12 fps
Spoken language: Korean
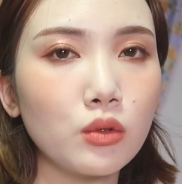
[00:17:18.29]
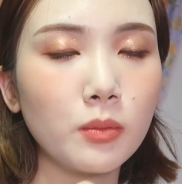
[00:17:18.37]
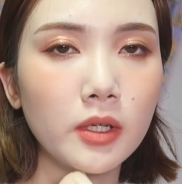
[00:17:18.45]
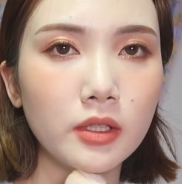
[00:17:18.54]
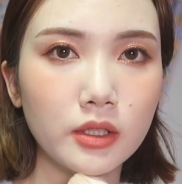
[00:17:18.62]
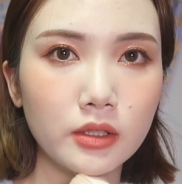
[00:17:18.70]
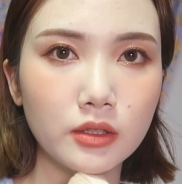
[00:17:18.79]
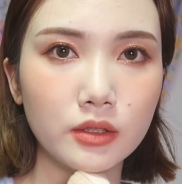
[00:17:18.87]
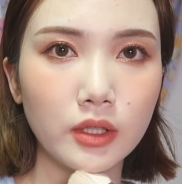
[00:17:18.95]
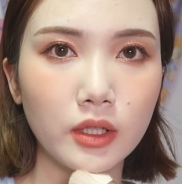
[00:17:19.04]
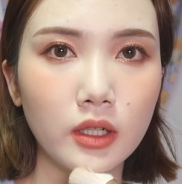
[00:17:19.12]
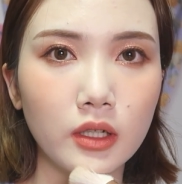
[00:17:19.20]
초반에는
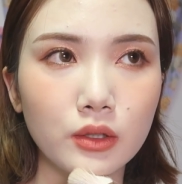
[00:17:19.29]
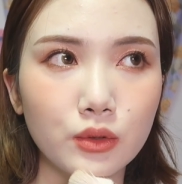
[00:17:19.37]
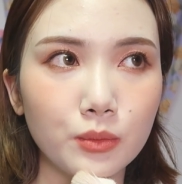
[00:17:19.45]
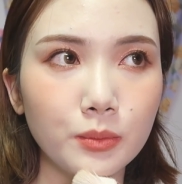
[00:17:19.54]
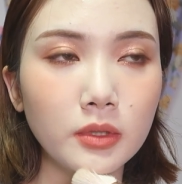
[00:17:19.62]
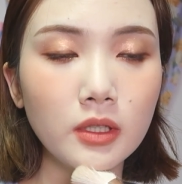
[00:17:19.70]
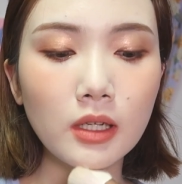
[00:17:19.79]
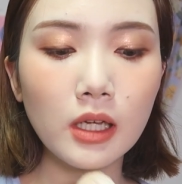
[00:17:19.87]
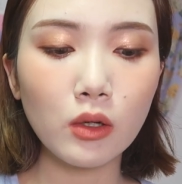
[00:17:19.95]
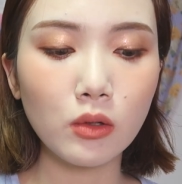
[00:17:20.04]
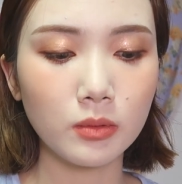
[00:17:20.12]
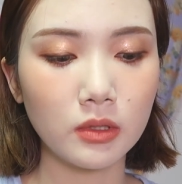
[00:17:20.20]
제가
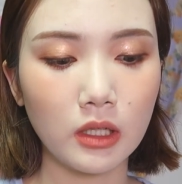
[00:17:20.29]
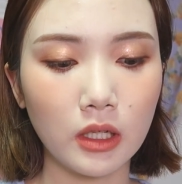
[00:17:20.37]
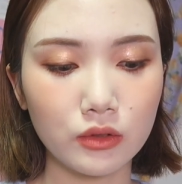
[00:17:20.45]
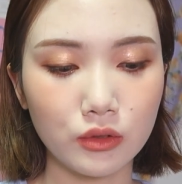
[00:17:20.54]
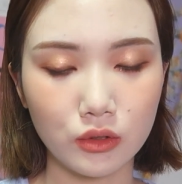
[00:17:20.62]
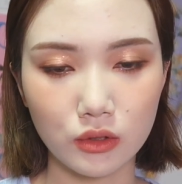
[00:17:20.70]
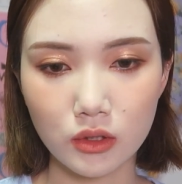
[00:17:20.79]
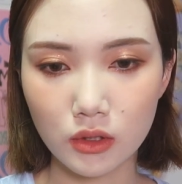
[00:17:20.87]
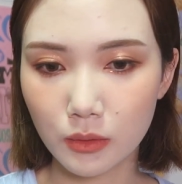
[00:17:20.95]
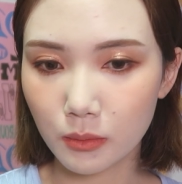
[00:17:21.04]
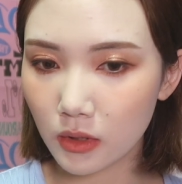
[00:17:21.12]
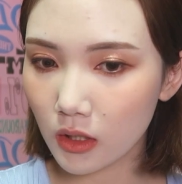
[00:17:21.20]
플라워 블라우스
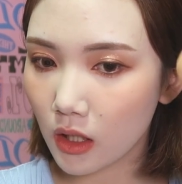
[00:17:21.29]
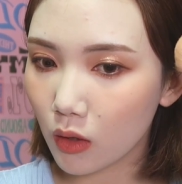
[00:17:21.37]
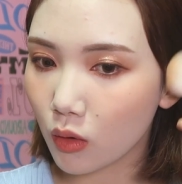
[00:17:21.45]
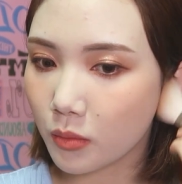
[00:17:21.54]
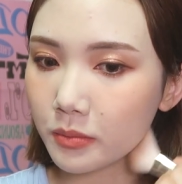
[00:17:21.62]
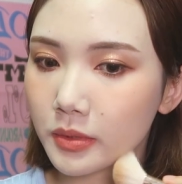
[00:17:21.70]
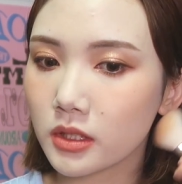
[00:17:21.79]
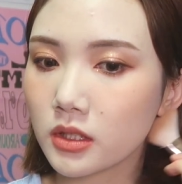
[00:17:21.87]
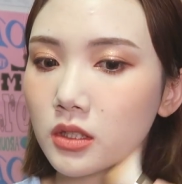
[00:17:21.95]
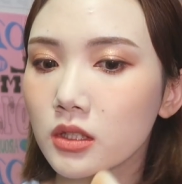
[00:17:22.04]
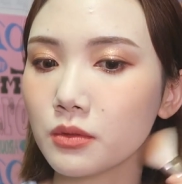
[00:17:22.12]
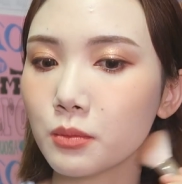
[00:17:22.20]
플라워
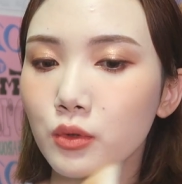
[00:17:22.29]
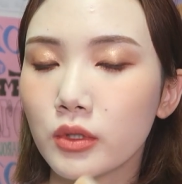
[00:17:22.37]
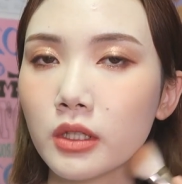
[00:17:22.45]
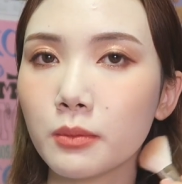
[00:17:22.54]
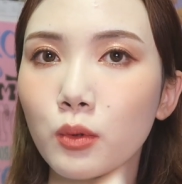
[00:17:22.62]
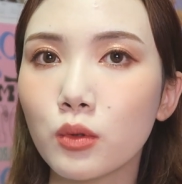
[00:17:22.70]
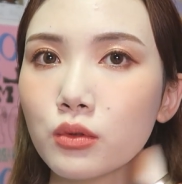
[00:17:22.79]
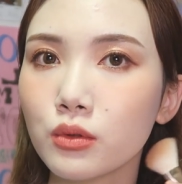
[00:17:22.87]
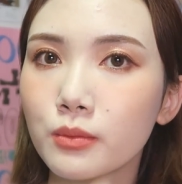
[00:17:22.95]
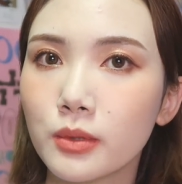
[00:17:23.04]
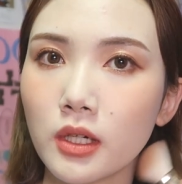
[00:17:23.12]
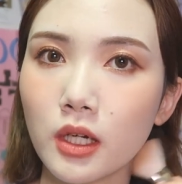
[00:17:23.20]
원피스, 뭐
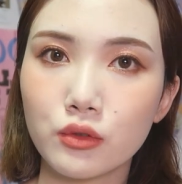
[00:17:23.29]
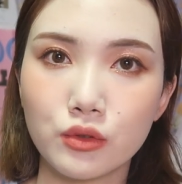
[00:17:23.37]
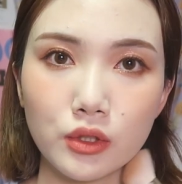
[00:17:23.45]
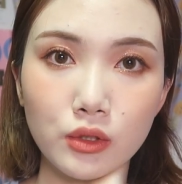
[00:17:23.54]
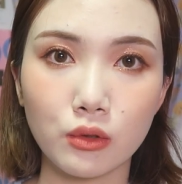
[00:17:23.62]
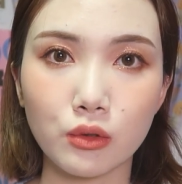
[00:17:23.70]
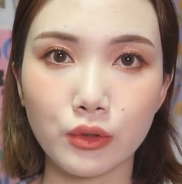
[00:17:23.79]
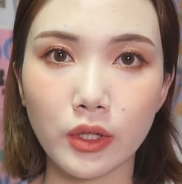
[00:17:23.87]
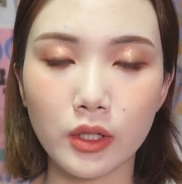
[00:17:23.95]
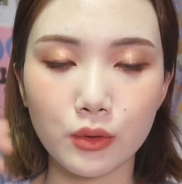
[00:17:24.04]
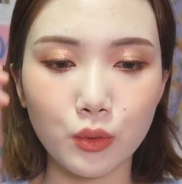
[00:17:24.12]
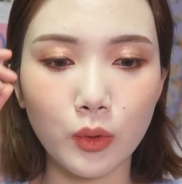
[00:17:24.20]
리본 블라우스 이런 거
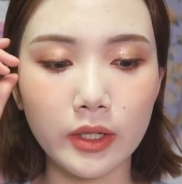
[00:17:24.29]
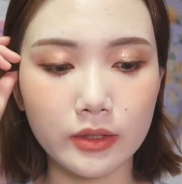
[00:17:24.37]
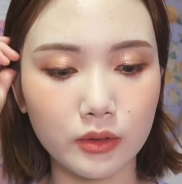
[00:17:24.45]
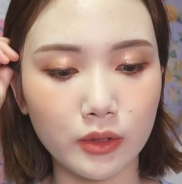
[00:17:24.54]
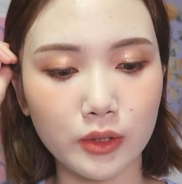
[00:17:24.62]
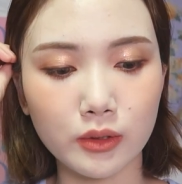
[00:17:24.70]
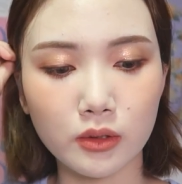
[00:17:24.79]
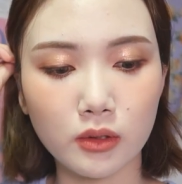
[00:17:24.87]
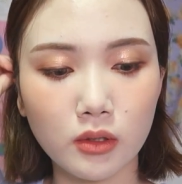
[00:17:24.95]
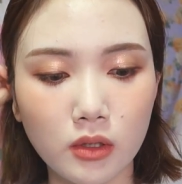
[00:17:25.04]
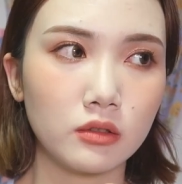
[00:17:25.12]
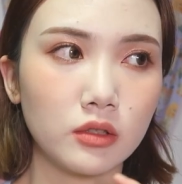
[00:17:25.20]
되게 좋아했어요
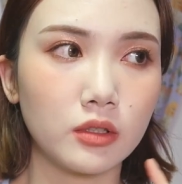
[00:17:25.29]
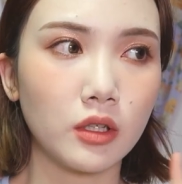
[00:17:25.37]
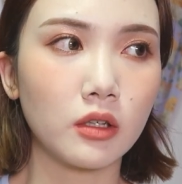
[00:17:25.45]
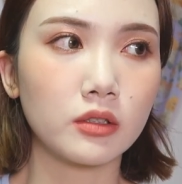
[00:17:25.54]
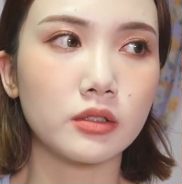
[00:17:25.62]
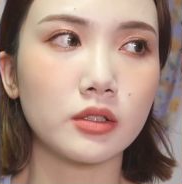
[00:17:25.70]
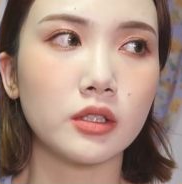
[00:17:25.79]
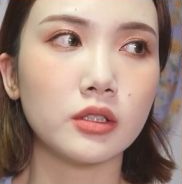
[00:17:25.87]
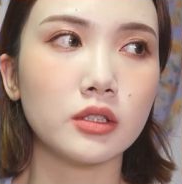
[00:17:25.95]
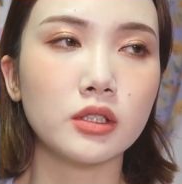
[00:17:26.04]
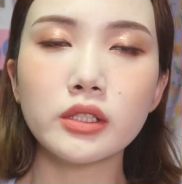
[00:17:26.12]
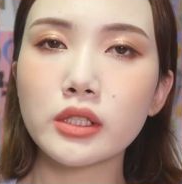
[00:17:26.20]
제가
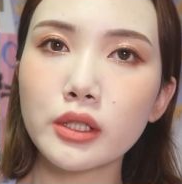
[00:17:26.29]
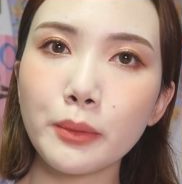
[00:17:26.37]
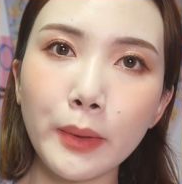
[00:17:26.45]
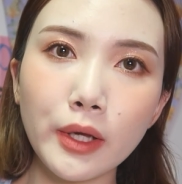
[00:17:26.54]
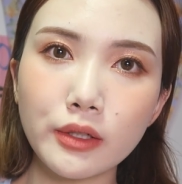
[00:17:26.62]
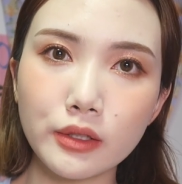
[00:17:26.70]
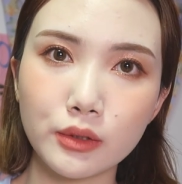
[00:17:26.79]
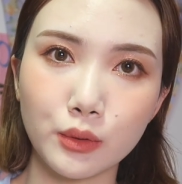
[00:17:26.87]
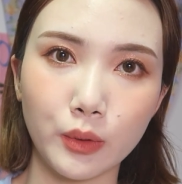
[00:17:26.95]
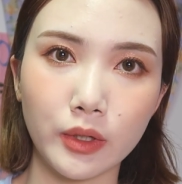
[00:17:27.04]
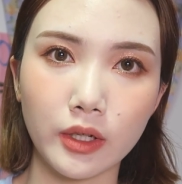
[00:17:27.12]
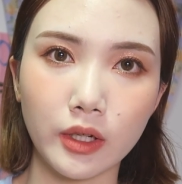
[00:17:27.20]
그때는 치마를
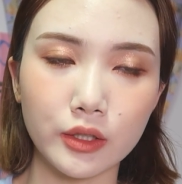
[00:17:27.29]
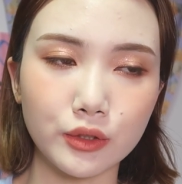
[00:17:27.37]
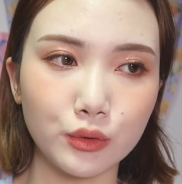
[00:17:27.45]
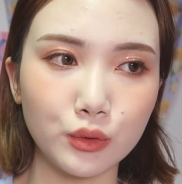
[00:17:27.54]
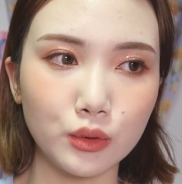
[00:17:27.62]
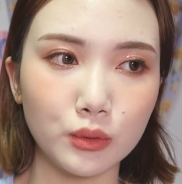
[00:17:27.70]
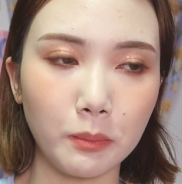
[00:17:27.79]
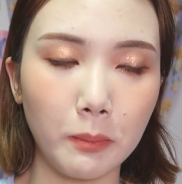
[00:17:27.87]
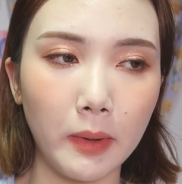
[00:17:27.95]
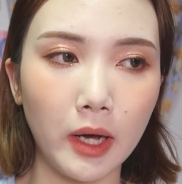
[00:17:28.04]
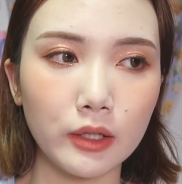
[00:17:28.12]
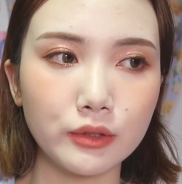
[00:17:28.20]
좋아해가지고
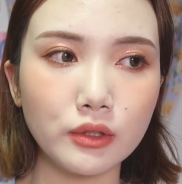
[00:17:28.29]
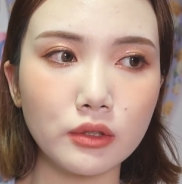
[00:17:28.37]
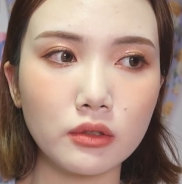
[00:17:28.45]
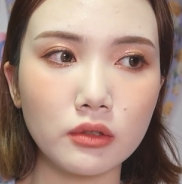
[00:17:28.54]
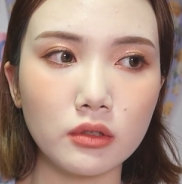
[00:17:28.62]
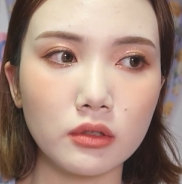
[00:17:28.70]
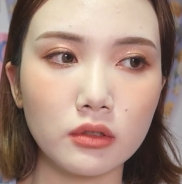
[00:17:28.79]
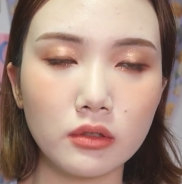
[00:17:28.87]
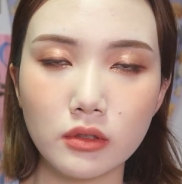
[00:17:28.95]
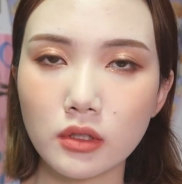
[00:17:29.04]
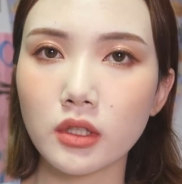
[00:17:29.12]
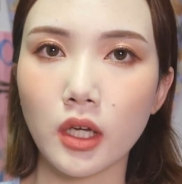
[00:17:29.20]
바지를
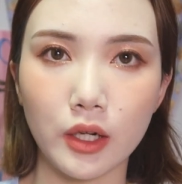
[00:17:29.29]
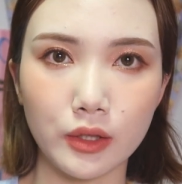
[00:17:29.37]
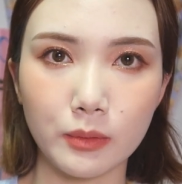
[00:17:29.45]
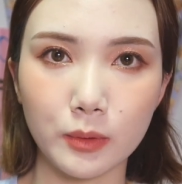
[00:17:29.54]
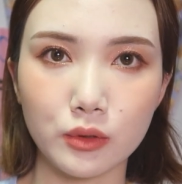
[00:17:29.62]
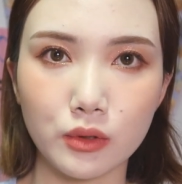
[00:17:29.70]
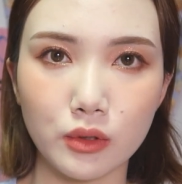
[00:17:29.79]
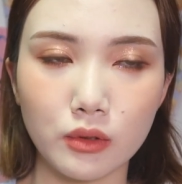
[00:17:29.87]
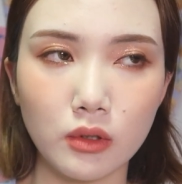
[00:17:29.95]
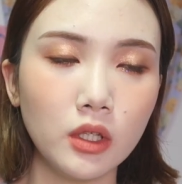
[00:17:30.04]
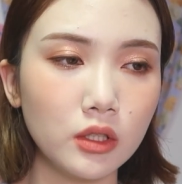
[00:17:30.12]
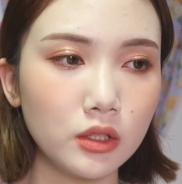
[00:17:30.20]
진짜 잘 안 입었어요
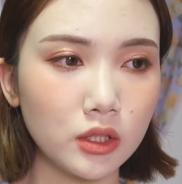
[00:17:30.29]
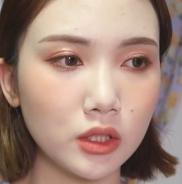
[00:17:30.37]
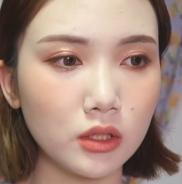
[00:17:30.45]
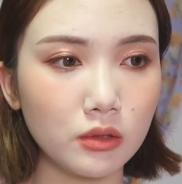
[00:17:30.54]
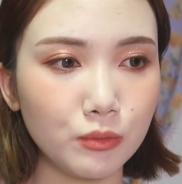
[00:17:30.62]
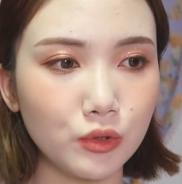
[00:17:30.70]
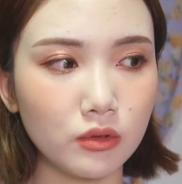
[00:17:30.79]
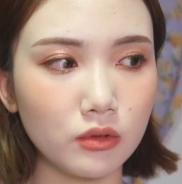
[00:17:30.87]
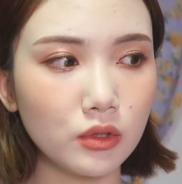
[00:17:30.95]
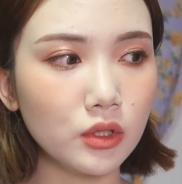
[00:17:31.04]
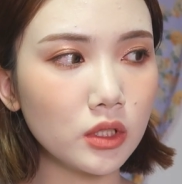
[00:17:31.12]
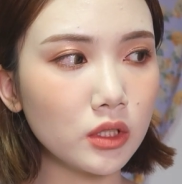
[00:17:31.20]

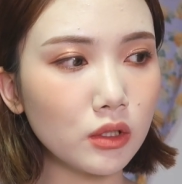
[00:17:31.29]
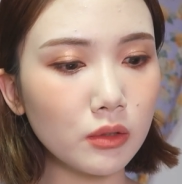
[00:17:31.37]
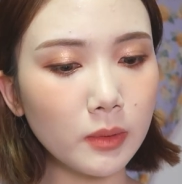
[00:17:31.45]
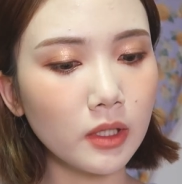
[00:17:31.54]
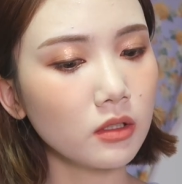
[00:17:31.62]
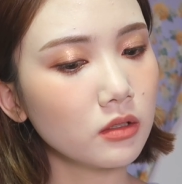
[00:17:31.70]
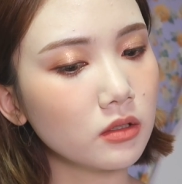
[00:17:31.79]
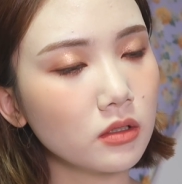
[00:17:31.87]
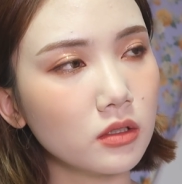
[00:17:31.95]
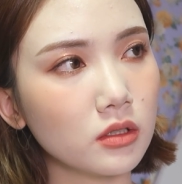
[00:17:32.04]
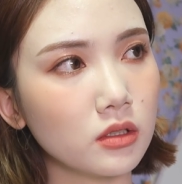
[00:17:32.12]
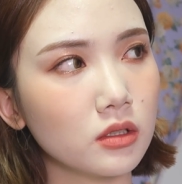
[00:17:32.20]
지금은
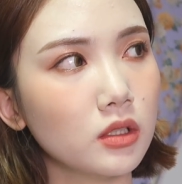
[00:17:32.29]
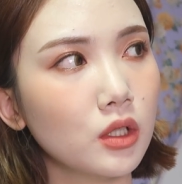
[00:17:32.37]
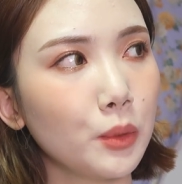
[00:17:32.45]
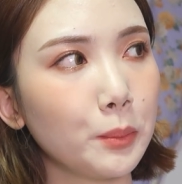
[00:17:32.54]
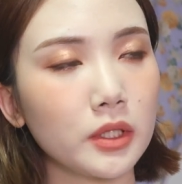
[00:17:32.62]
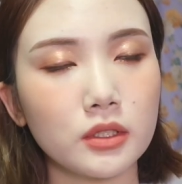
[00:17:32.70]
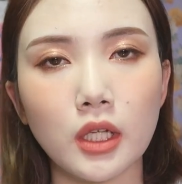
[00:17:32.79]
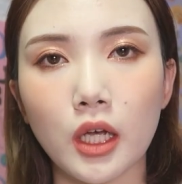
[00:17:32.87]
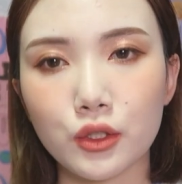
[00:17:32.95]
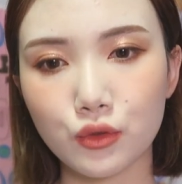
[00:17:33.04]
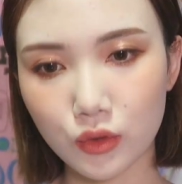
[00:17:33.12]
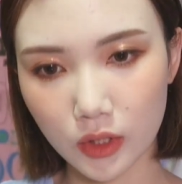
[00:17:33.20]
치마를
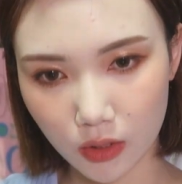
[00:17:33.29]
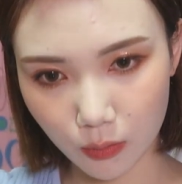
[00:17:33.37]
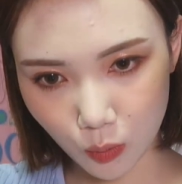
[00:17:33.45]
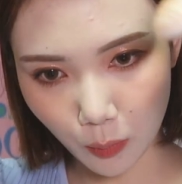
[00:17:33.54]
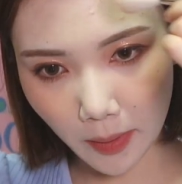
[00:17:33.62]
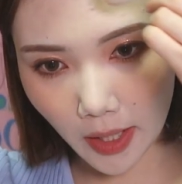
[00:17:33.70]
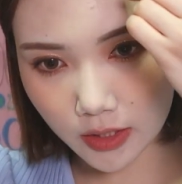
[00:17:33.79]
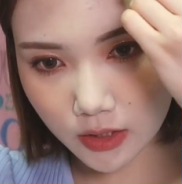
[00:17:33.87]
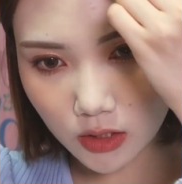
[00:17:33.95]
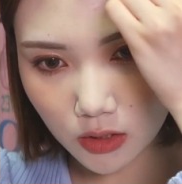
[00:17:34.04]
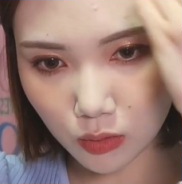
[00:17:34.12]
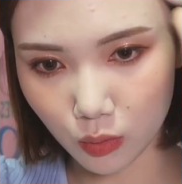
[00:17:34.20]
자주 안 입고
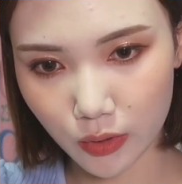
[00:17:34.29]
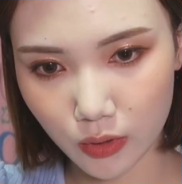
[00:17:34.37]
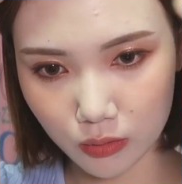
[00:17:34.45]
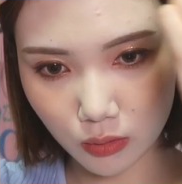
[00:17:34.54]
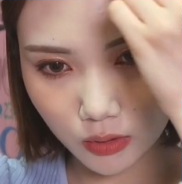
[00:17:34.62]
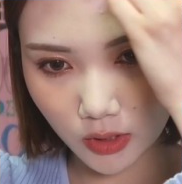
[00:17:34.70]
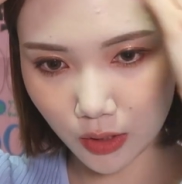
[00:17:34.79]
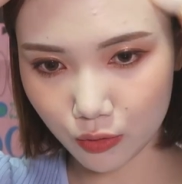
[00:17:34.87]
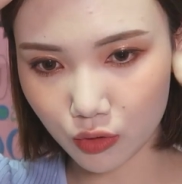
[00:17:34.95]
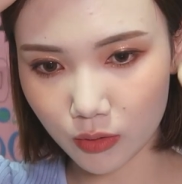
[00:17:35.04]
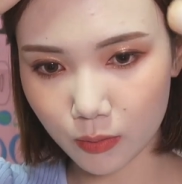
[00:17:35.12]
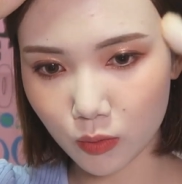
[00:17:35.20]
바지를 오히려 더
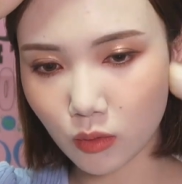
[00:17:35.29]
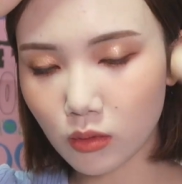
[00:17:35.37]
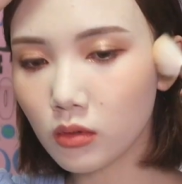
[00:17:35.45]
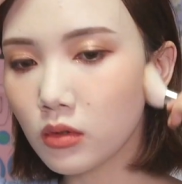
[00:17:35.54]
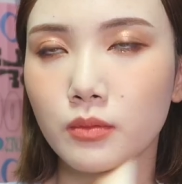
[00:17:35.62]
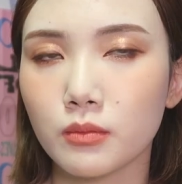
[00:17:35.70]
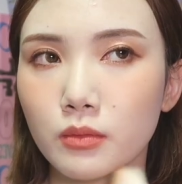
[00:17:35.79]
자주 입고